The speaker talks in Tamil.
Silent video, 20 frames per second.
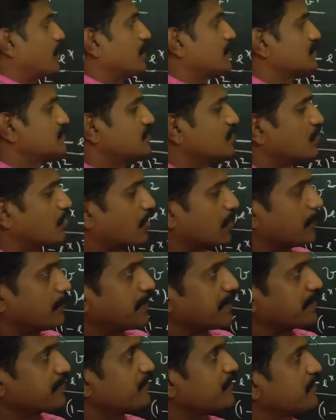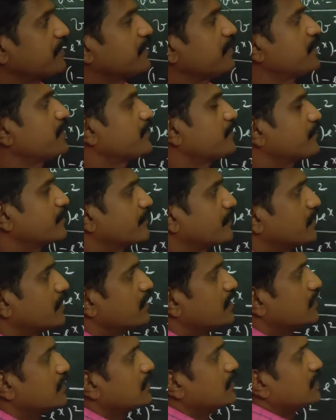ஜீரோ கமா
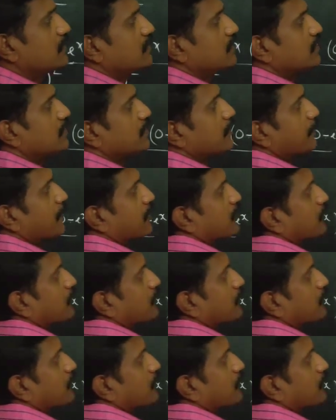இன்ஃபினிட்டி இப்போ